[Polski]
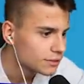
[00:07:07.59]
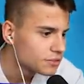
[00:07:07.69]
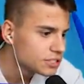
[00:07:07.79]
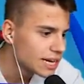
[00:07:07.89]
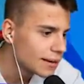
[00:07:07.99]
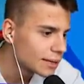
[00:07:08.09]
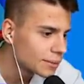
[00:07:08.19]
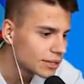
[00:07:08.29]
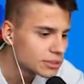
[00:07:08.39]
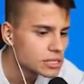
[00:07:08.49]
Widziałem
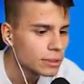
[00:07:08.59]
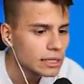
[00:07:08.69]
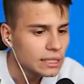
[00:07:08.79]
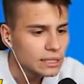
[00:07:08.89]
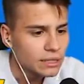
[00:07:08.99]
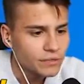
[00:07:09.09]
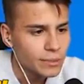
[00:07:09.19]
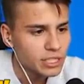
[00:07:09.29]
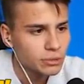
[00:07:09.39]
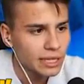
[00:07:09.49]
tam jedną osobę.
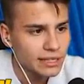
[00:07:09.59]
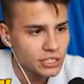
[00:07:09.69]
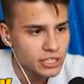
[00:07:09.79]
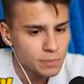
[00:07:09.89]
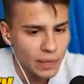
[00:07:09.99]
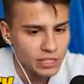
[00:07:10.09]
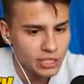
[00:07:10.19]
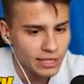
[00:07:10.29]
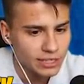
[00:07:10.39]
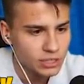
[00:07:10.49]
Wiem, że tutaj da się
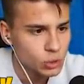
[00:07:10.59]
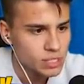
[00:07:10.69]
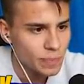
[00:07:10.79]
spać, ale jak już